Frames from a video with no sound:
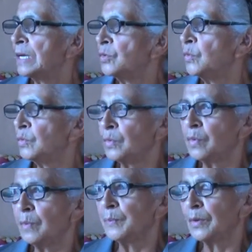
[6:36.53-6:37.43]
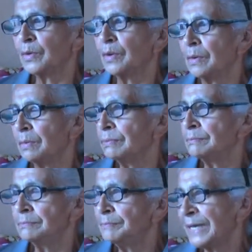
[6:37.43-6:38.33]
Que de un grupo
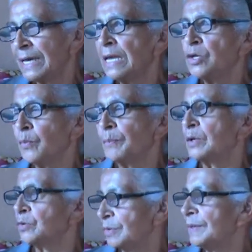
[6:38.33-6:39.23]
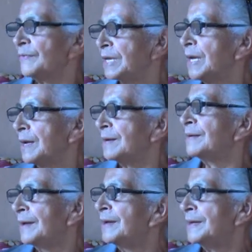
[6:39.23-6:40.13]
pequeño, pero todavía